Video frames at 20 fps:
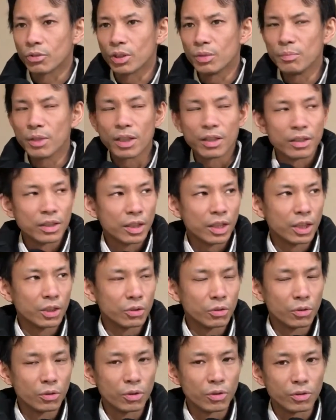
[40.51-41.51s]
今
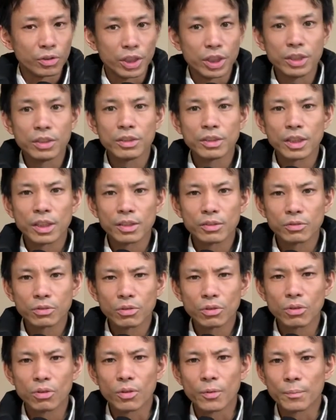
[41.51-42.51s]
人間
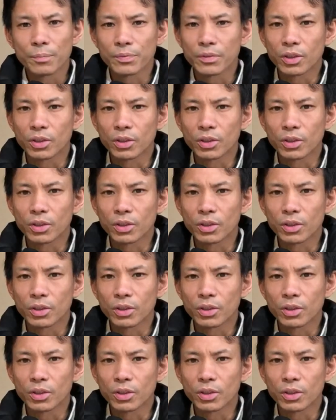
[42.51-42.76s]
の